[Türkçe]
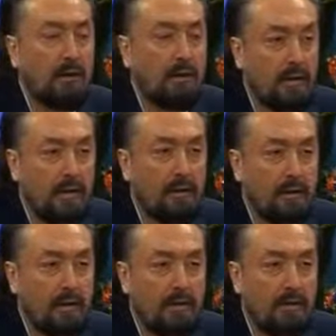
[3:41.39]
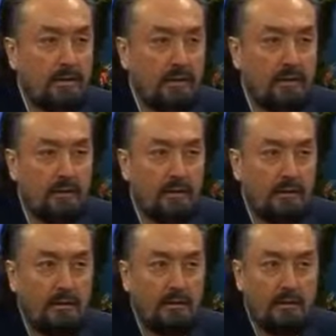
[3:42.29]
vaktini kaybedersen
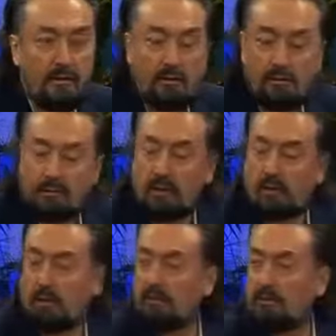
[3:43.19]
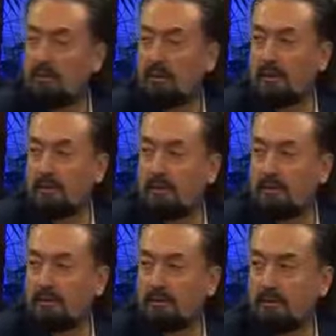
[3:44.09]
şeytanın oyununa
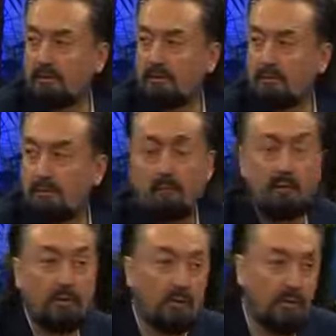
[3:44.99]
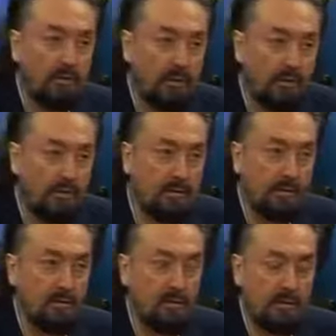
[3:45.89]
gelirsin. Tabii. Böyle olmaz.